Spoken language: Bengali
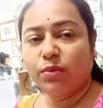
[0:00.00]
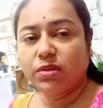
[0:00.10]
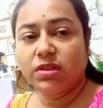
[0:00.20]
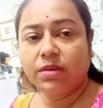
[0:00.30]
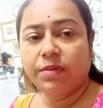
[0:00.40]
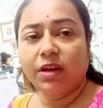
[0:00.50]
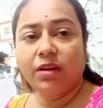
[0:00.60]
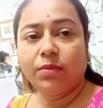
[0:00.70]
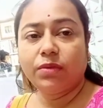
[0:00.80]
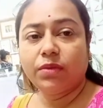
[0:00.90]
বুঝতে
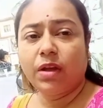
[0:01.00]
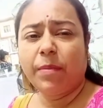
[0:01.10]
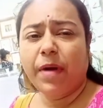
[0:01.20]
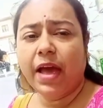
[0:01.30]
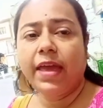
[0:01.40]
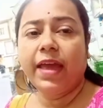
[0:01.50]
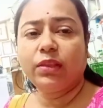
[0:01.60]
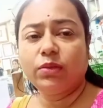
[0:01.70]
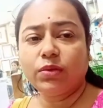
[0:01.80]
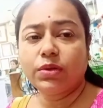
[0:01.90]
পারিনি বন্ধুরা পায়ে
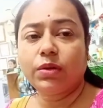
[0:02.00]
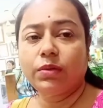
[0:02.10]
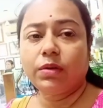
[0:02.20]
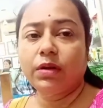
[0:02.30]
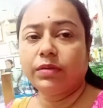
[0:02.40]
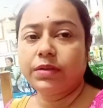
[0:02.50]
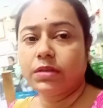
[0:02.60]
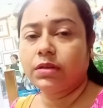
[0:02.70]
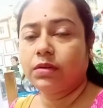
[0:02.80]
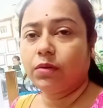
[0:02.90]
এত যন্ত্রণা
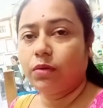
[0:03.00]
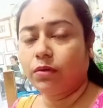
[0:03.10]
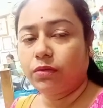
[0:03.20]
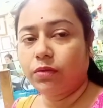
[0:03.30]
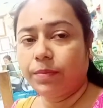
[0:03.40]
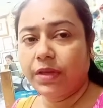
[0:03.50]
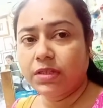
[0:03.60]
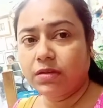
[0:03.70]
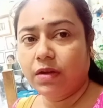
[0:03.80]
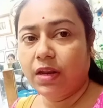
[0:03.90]
করছে তো
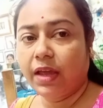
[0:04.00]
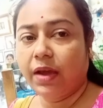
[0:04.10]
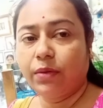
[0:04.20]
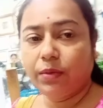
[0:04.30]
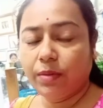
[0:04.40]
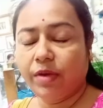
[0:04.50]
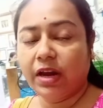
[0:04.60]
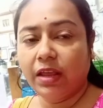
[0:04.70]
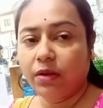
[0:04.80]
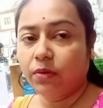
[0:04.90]
পেয়েছে অনেক এখন
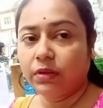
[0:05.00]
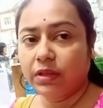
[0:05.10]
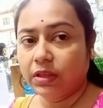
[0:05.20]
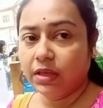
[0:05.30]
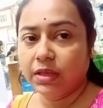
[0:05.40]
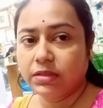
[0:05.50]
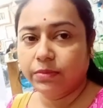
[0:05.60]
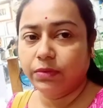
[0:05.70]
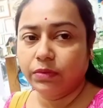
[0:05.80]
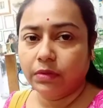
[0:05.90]
এমআরআই করতে দিয়েছে
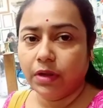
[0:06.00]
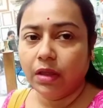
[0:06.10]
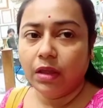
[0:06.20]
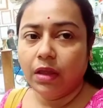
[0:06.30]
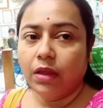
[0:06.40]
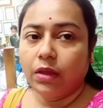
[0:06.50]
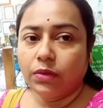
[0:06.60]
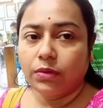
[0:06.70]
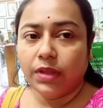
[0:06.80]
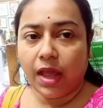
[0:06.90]
বন্ধুরা
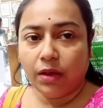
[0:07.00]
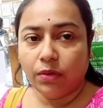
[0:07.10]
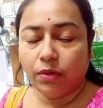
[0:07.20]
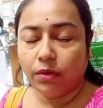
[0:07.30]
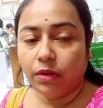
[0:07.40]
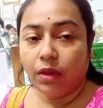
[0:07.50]
তো দেখো